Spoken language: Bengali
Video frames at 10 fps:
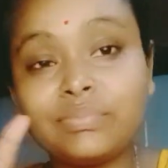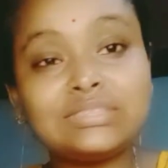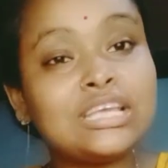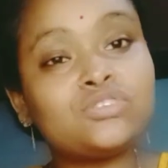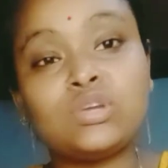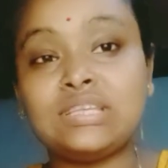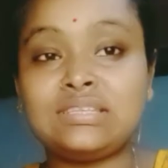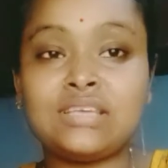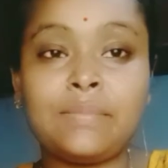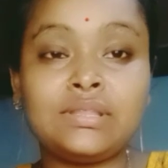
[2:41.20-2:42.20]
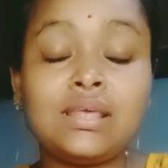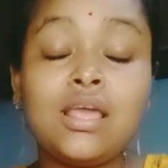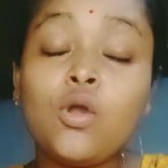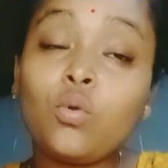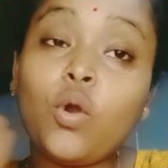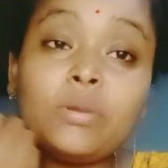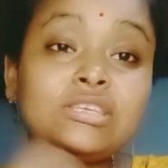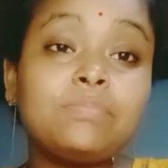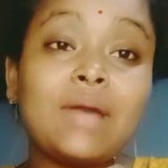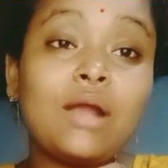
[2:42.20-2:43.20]
শেষ হয়ে যাচ্ছে আমাদের কবে
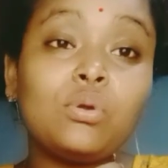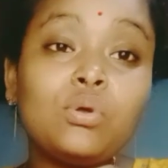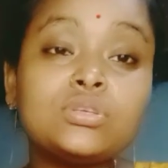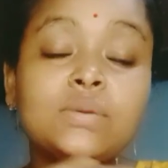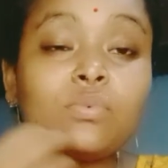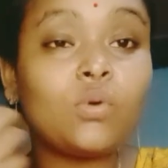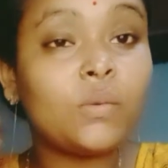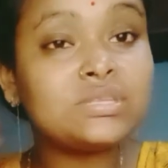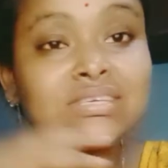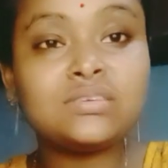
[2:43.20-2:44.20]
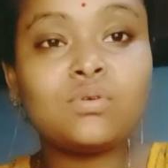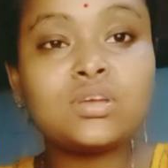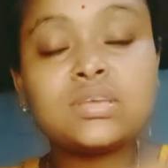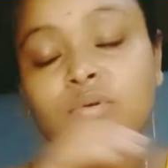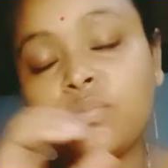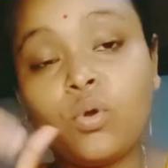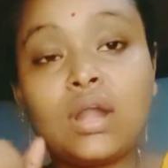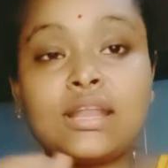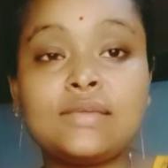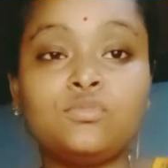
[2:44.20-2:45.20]
যে পাগল হয়ে যাবো কবে যে কি হয়ে যাবো
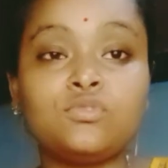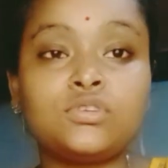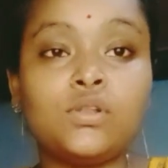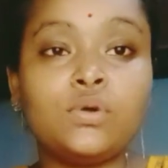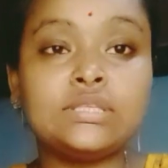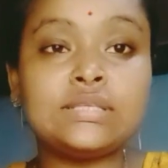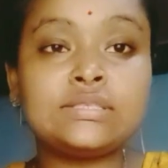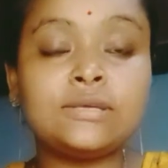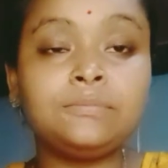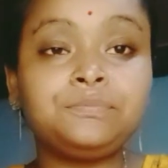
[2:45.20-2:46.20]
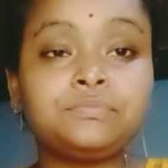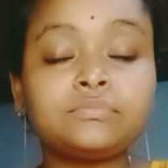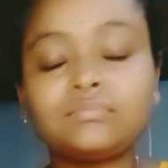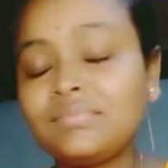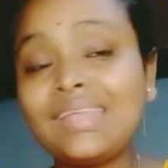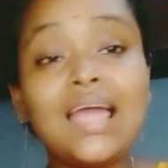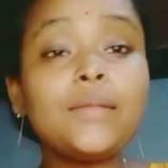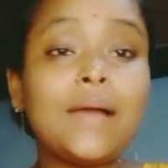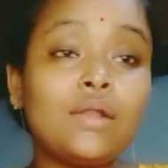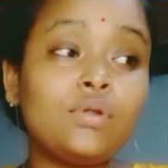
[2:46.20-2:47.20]
বলাটাই মুশকিল হয়ে যাচ্ছে আর
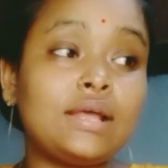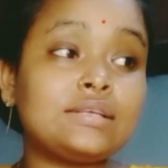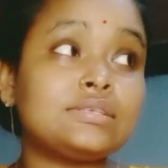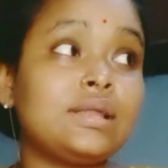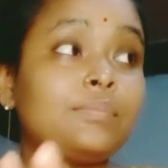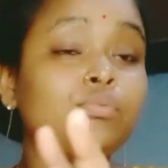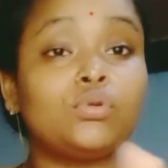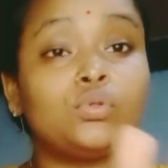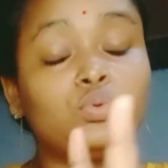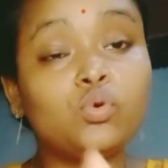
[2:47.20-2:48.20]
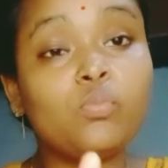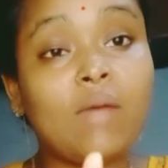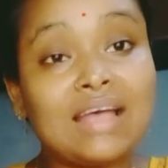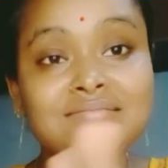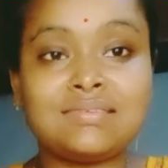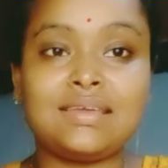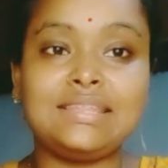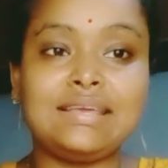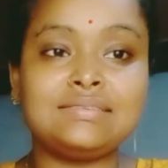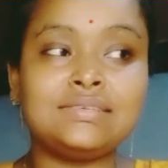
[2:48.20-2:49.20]
ভালো লাগছে না পুরো দু মাস থেকে
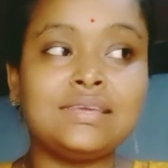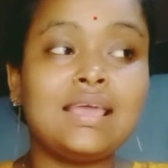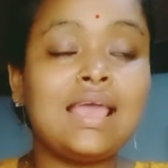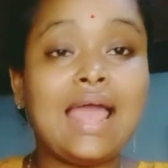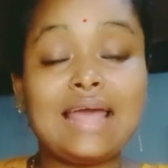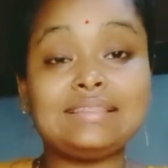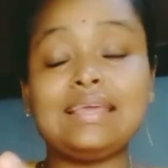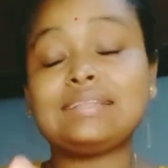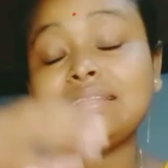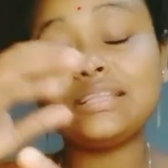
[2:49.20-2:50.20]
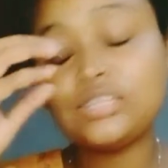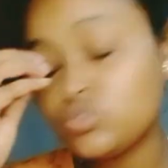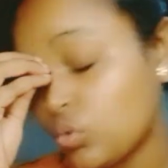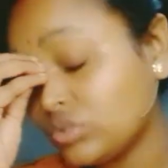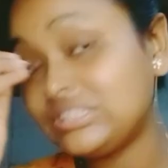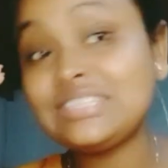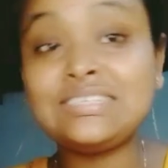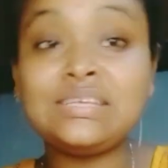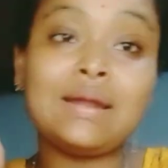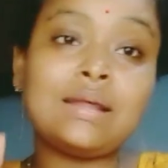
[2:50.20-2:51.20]
দেখছি আর দেখতে দেখতে সহ্যের
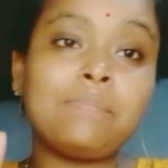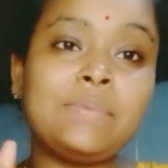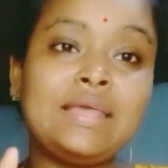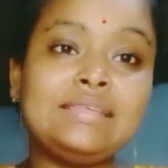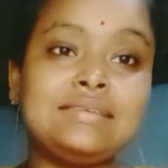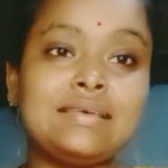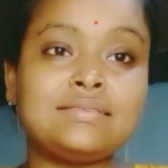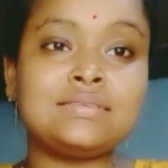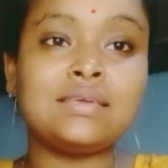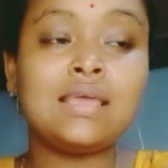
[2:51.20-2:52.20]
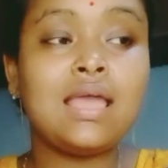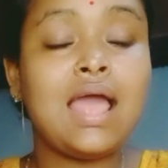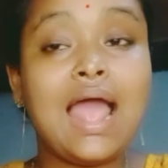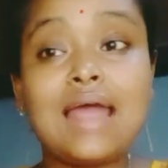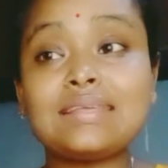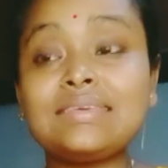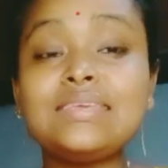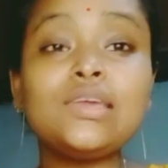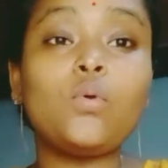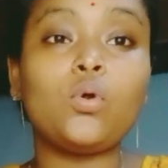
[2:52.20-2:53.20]
সীমাটা পেরিয়ে যাচ্ছে আর
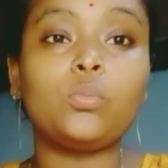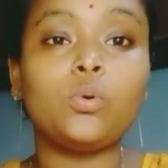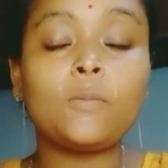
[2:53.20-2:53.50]
কি করব।